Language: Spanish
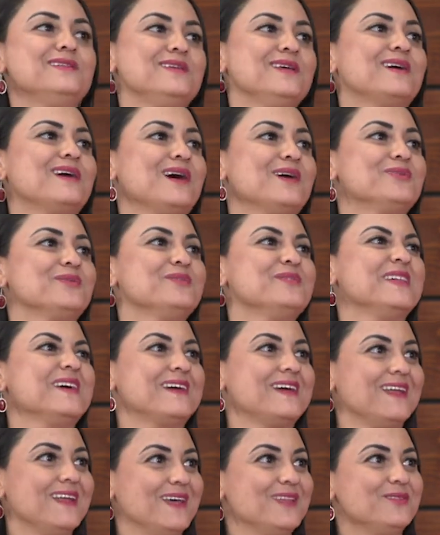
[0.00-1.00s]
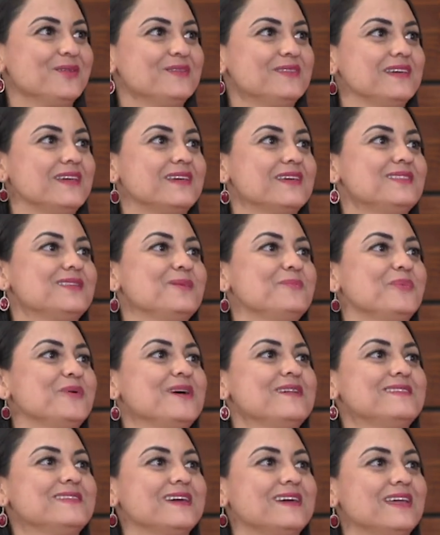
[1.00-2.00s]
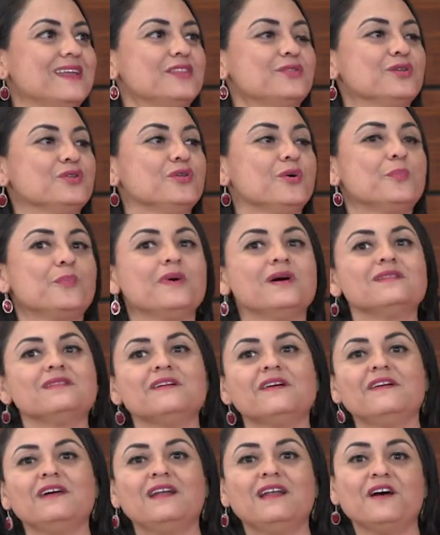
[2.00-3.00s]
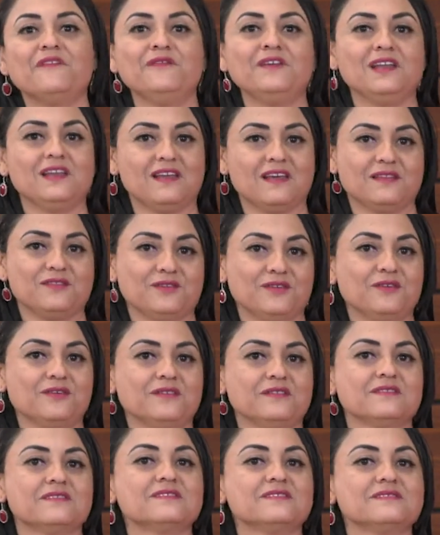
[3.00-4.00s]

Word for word: sindicato secretos y qué tipo de secretos no puede saber la afiliación?